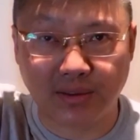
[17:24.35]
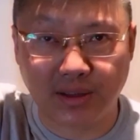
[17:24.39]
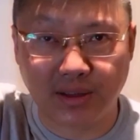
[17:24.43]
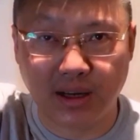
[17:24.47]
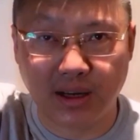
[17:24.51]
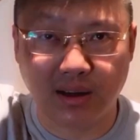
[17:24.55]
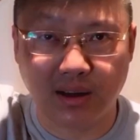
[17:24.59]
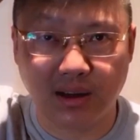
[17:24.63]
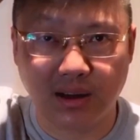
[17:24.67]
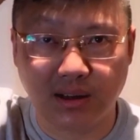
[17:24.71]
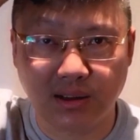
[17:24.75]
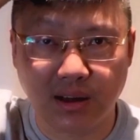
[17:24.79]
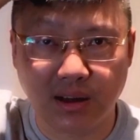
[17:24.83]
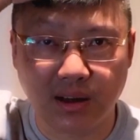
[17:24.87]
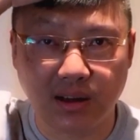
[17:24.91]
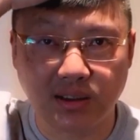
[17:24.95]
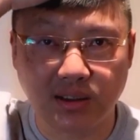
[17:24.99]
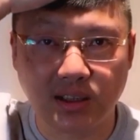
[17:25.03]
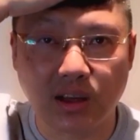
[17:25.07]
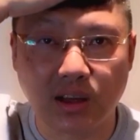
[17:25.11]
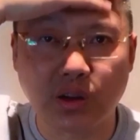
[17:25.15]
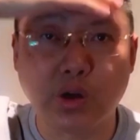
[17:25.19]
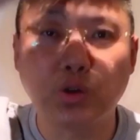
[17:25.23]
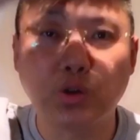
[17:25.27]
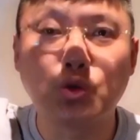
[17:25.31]
这个这个
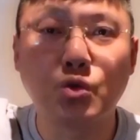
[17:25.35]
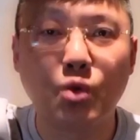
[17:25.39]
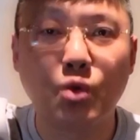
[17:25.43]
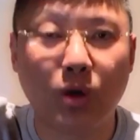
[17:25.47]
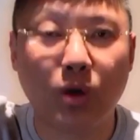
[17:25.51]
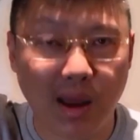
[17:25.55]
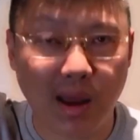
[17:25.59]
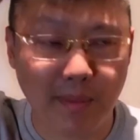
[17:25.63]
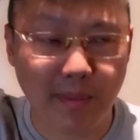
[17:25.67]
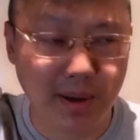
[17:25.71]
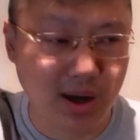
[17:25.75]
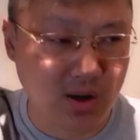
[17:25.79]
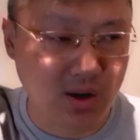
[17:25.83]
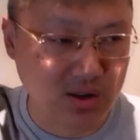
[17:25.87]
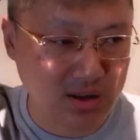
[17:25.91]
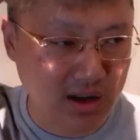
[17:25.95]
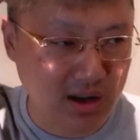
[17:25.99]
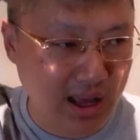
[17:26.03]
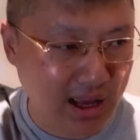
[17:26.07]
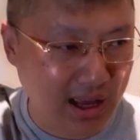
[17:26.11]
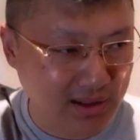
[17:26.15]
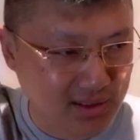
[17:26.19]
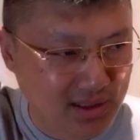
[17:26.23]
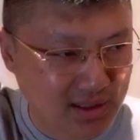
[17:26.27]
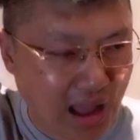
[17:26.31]
相当于中国南北朝时
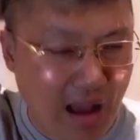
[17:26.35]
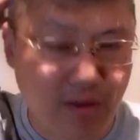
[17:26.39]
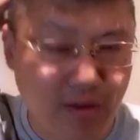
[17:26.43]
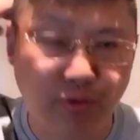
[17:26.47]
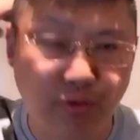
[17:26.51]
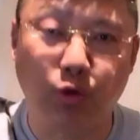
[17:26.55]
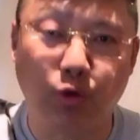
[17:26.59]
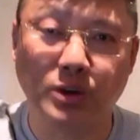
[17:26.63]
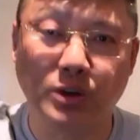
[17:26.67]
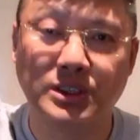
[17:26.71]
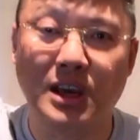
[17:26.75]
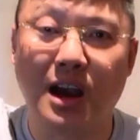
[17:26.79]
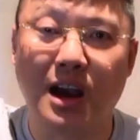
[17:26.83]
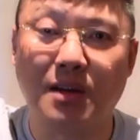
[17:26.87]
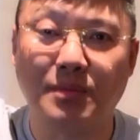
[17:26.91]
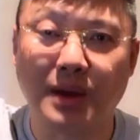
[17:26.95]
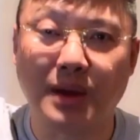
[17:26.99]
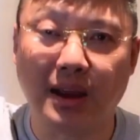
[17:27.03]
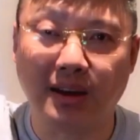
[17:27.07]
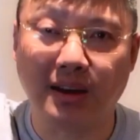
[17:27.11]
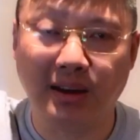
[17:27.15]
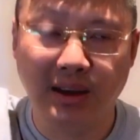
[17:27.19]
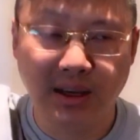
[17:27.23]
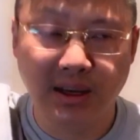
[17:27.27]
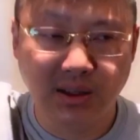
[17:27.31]
代大佛像
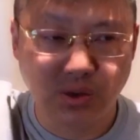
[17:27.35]
啊，